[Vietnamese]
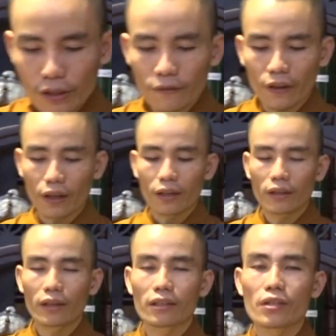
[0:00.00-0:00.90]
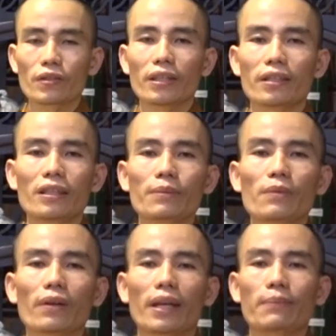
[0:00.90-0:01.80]
chư vị thiền hữu tri thức
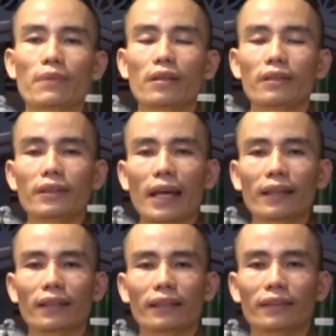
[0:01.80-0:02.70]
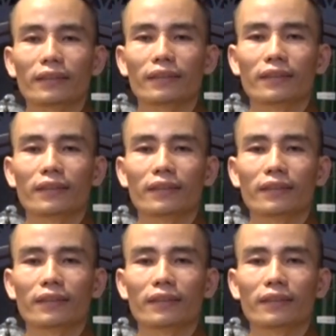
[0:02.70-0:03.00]
một ngày mới an lành.